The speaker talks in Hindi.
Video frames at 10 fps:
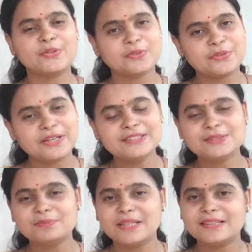तो फ्रेंड्स
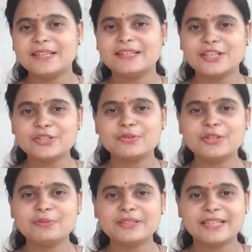मिलते हैं नेक्स्ट
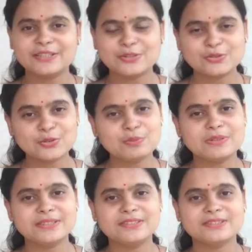वीडियो में थैंक यू सो
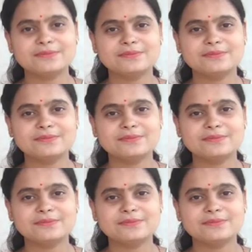मच